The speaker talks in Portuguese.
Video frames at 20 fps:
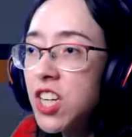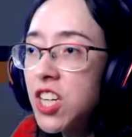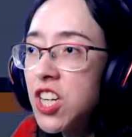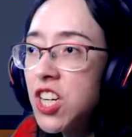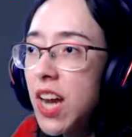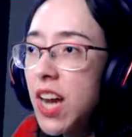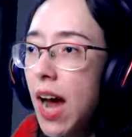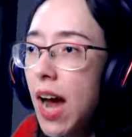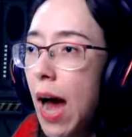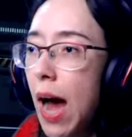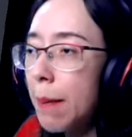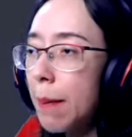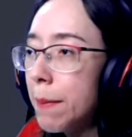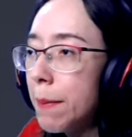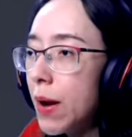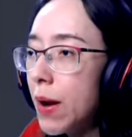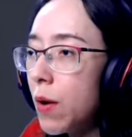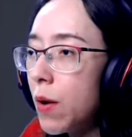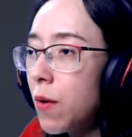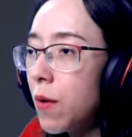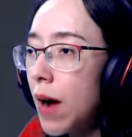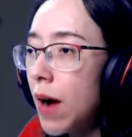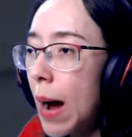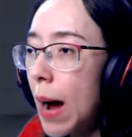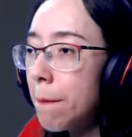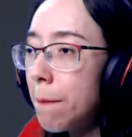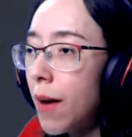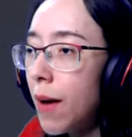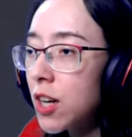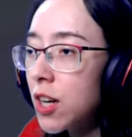gente abriu
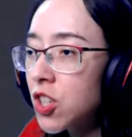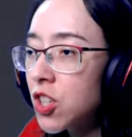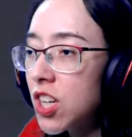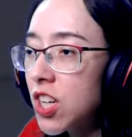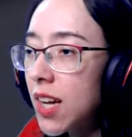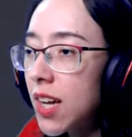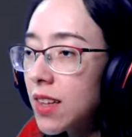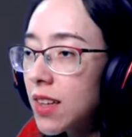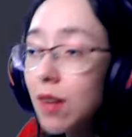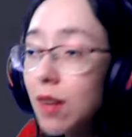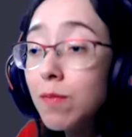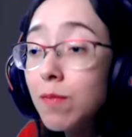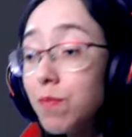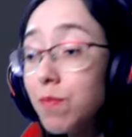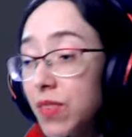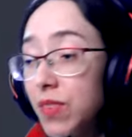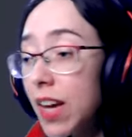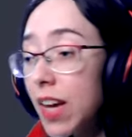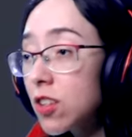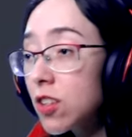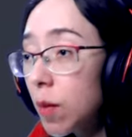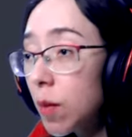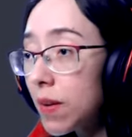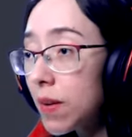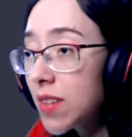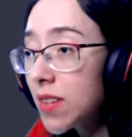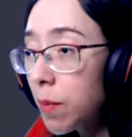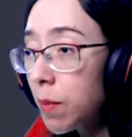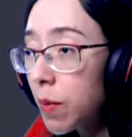a portinha, então é só passar